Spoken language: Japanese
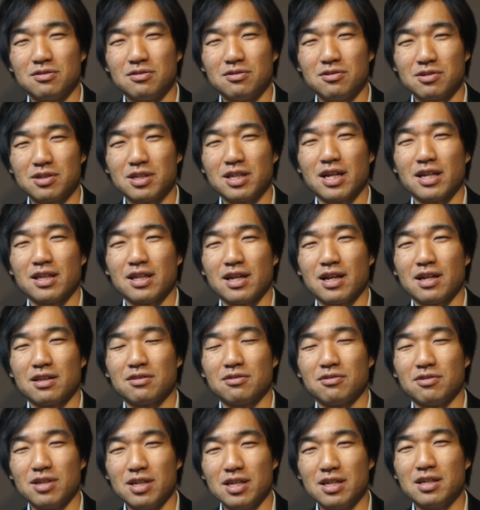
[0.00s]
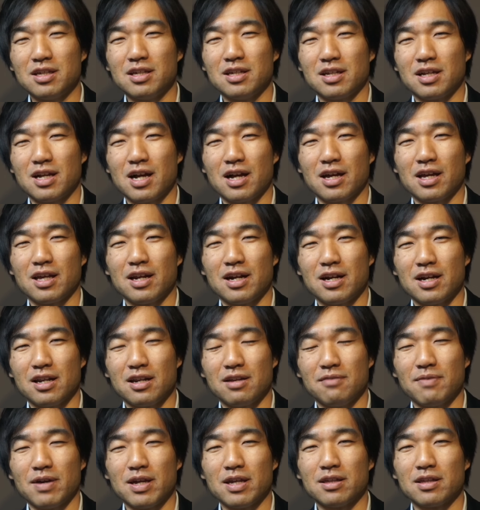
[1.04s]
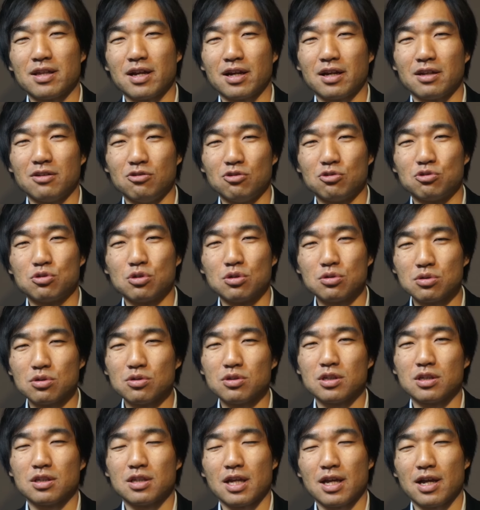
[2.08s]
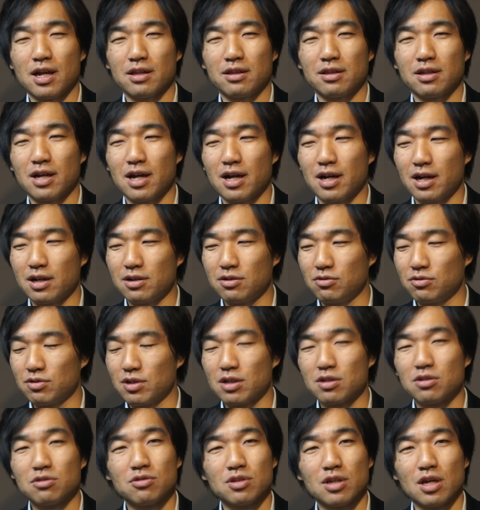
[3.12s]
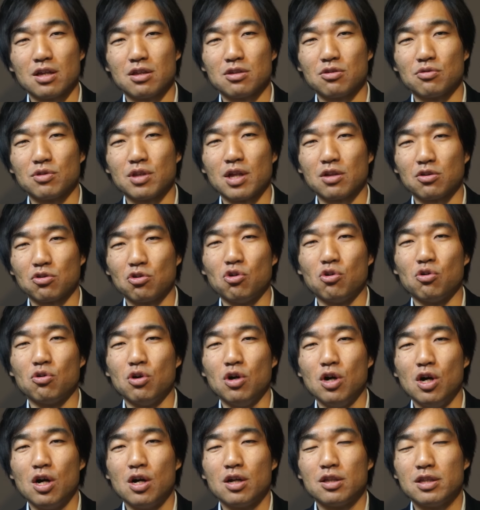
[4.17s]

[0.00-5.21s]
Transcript: 大きな電圧を一気にかけられればいいんだけど徐々に電圧が上がるようなシチュエーションだと